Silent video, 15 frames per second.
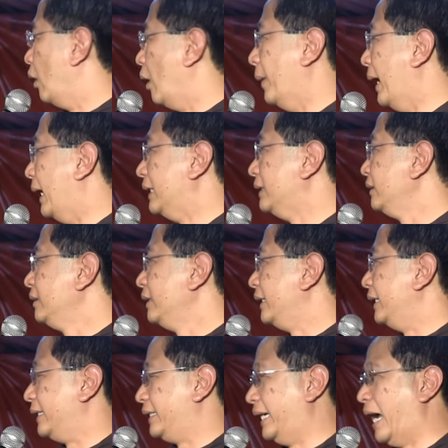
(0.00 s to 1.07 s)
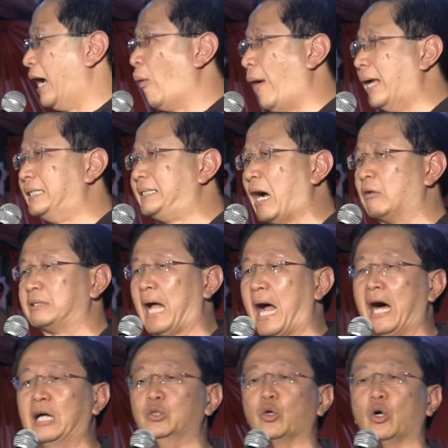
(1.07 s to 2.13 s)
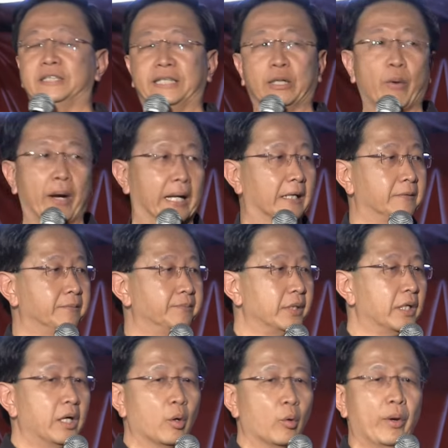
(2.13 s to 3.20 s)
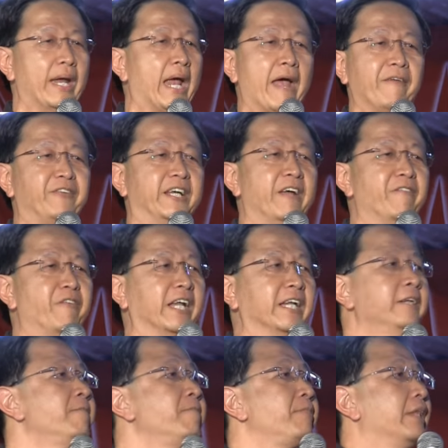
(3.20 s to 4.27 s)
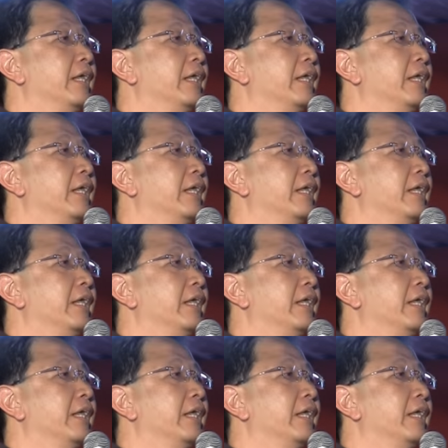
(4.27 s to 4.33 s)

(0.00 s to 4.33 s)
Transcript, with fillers: 我们给回教党很多机会了，we have given。